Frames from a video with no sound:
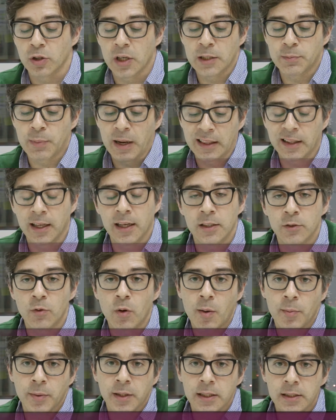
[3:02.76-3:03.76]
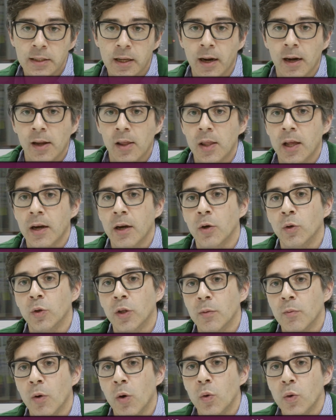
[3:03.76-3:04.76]
las prácticas normalmente se realizan en el
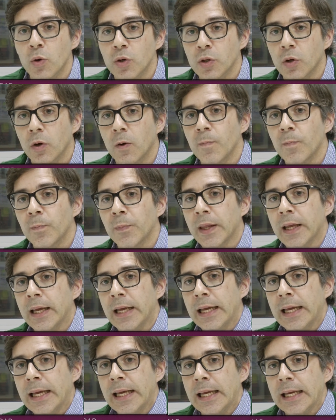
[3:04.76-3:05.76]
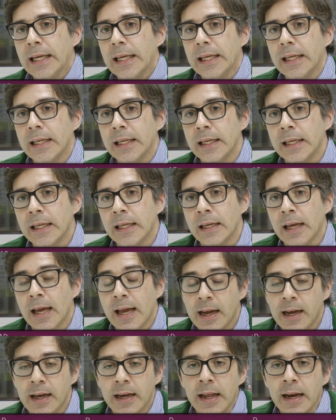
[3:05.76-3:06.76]
último curso y
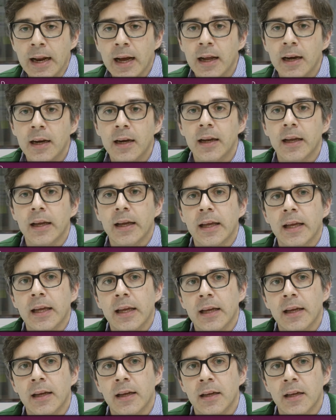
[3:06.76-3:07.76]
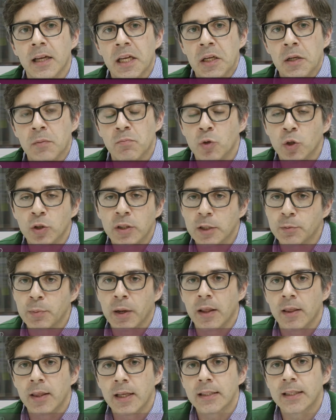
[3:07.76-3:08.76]
en general, eh, nuestra
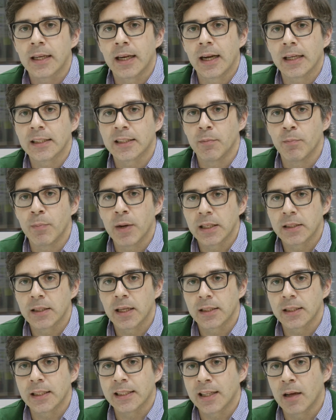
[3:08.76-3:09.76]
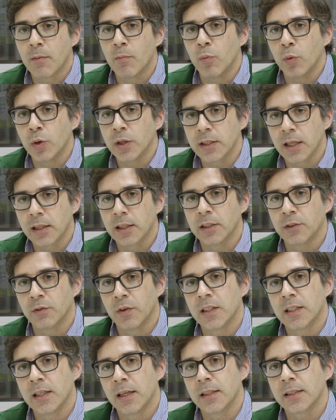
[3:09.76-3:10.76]
experiencia es que las empresas están muy
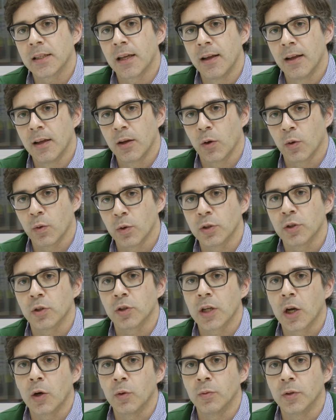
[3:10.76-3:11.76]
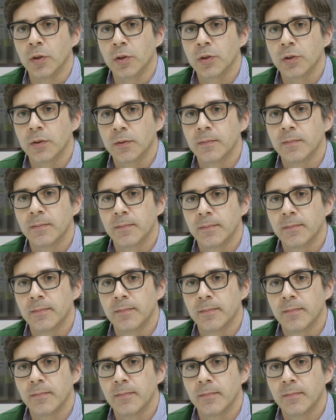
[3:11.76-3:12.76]
satisfechas con nuestros alumnos.
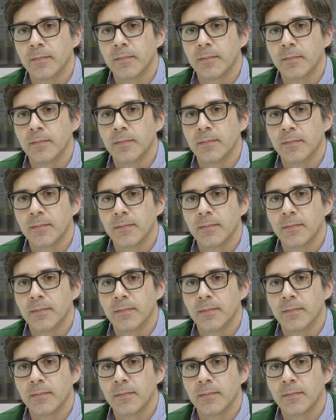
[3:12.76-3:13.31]
Entre otras cosas porque,